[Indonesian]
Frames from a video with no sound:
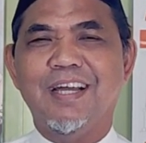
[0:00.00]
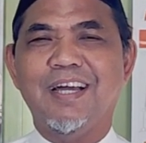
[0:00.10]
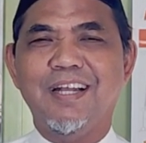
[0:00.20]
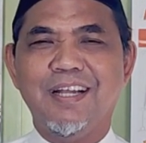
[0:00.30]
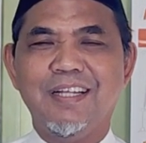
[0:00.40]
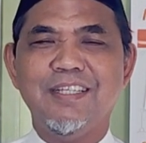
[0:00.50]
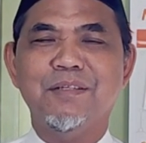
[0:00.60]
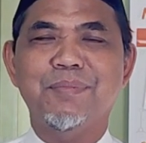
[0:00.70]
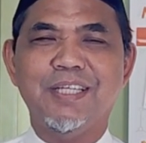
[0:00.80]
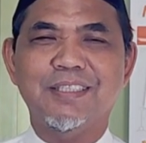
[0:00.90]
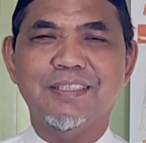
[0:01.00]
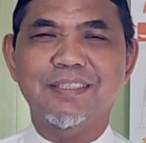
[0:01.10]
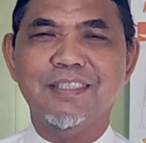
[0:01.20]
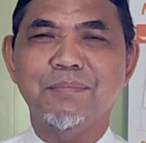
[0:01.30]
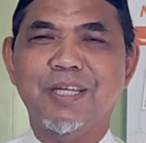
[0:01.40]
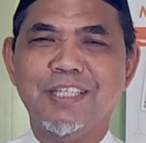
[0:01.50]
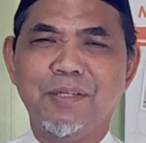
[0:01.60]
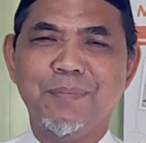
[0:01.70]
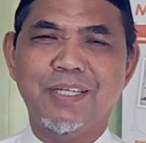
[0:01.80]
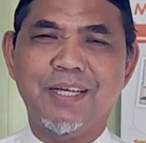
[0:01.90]
Hal-hal yang baik,
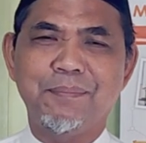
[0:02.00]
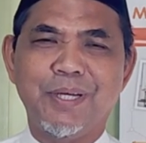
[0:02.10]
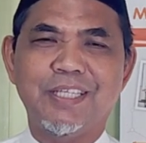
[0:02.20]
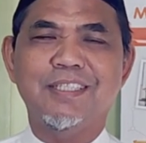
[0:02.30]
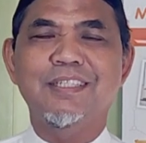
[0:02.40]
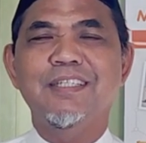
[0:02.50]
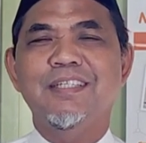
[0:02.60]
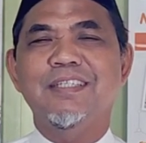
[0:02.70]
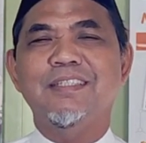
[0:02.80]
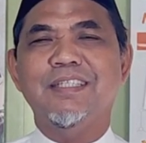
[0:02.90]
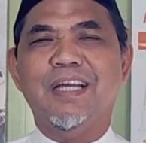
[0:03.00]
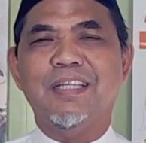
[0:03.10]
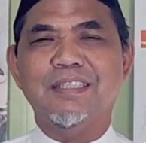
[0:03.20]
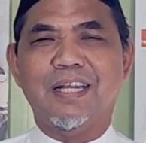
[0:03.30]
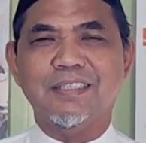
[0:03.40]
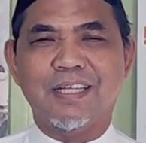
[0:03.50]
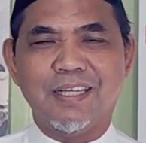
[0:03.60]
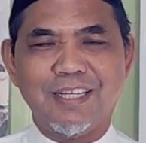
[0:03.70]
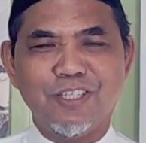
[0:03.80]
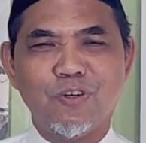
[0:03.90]
ibadah-ibadah baik yang kita
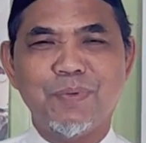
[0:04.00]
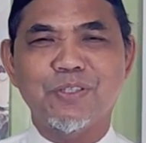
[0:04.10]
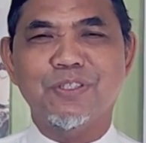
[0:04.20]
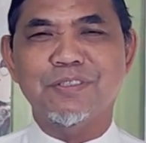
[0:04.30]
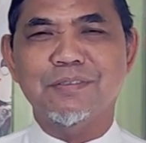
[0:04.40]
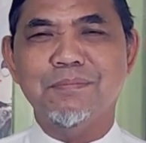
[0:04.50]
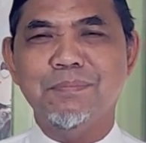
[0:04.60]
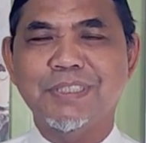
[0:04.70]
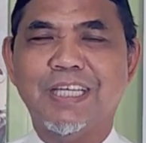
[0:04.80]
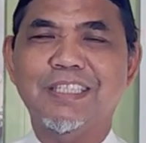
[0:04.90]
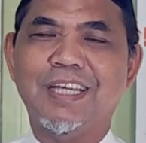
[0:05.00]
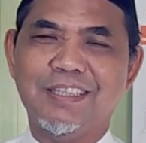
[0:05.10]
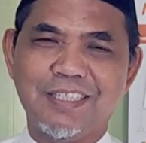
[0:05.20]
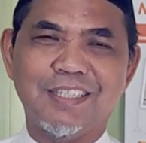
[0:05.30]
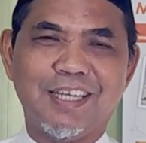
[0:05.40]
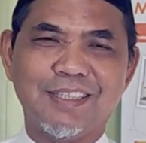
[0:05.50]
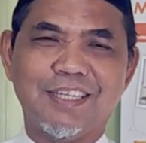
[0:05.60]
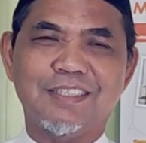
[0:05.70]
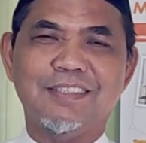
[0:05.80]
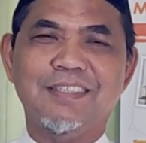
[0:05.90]
laksanakan di Ramadan bisa kita
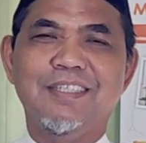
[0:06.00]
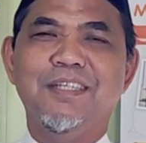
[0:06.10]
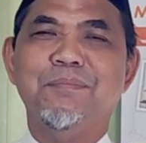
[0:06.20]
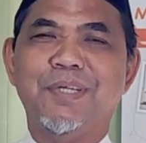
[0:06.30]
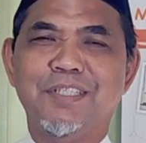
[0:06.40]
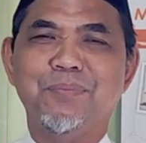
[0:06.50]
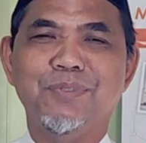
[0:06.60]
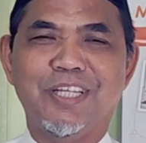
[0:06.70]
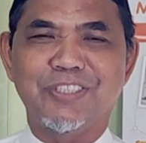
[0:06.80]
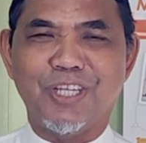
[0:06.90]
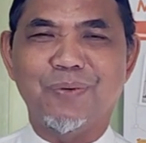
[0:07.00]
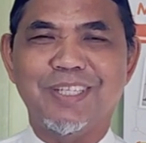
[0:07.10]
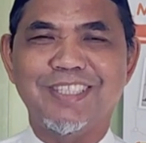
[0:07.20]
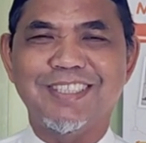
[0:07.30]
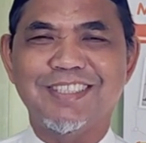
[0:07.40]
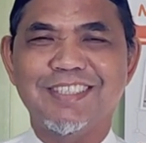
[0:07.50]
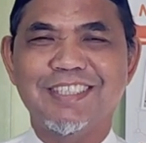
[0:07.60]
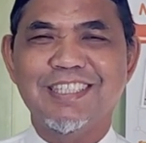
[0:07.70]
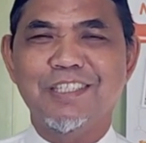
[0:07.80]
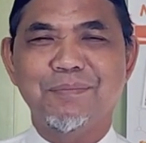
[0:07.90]
tingkatkan pada bulan Syawal ini.
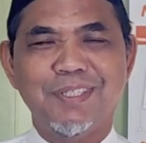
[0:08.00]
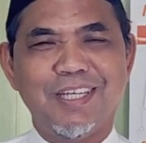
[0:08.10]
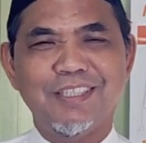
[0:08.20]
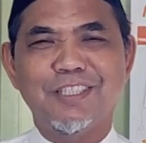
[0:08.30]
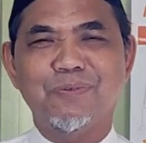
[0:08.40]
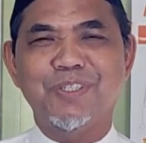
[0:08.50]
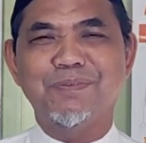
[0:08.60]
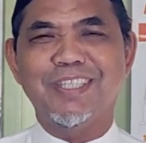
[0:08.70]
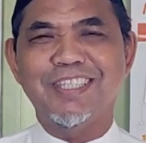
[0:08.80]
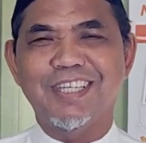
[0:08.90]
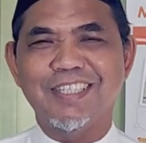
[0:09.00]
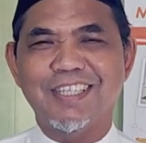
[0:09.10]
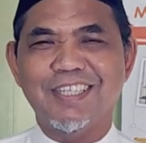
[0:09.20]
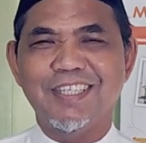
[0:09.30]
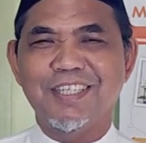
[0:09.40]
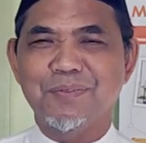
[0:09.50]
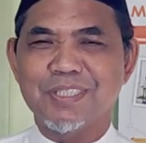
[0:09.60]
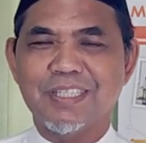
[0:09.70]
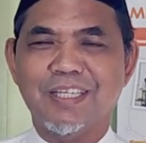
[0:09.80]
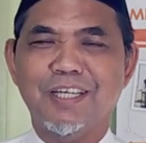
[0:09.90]
Bila taufik wal hidayah.
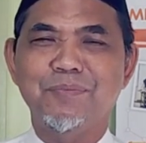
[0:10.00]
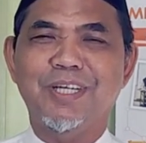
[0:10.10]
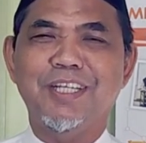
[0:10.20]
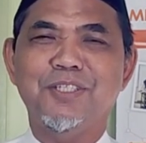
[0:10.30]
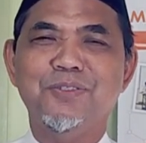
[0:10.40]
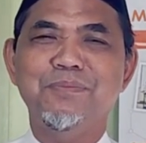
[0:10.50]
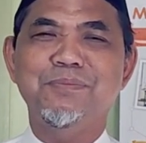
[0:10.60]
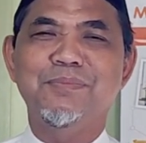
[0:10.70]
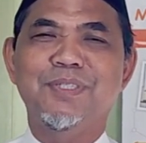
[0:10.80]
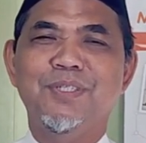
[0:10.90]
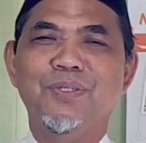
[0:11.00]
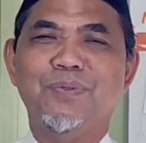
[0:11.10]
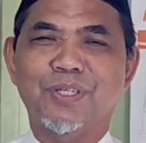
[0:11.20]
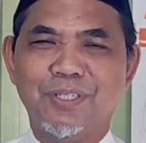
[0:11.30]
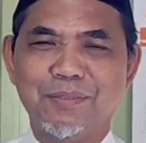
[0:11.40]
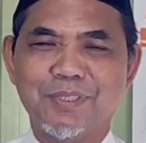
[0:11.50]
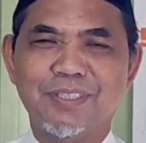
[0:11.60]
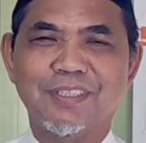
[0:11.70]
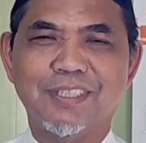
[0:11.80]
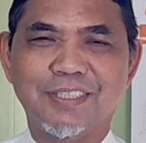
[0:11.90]
Wassalamualaikum
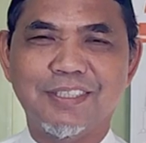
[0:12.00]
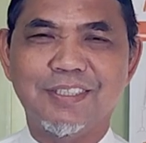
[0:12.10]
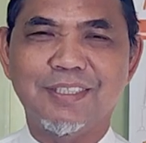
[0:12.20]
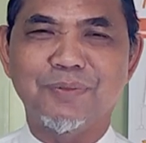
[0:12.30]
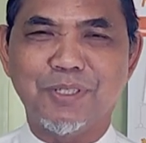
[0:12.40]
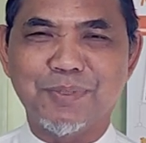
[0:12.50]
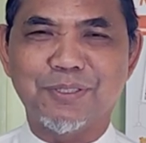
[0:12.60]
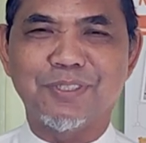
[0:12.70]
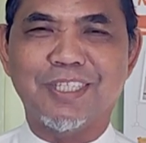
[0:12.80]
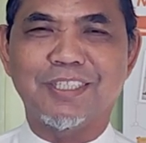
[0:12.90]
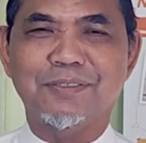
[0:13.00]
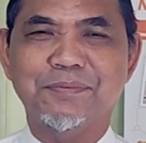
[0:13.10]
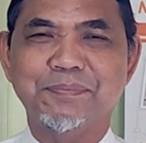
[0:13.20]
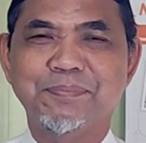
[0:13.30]
warahmatullahi wabarakatuh.